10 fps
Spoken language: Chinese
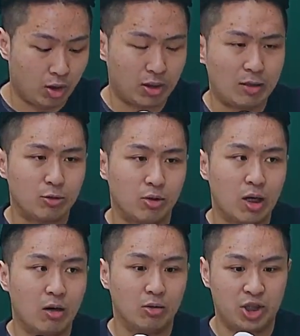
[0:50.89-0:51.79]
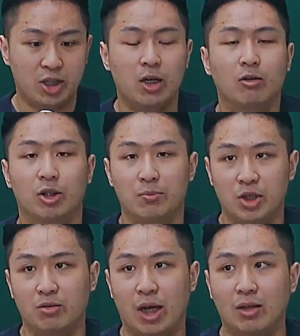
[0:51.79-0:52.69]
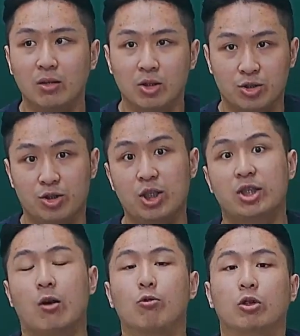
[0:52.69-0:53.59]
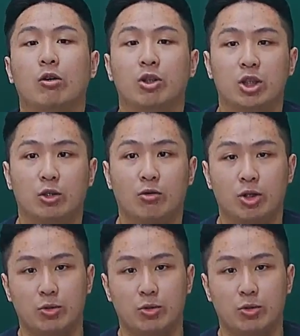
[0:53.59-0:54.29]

单纯靠写考题比较难直接掌握到的一些东西，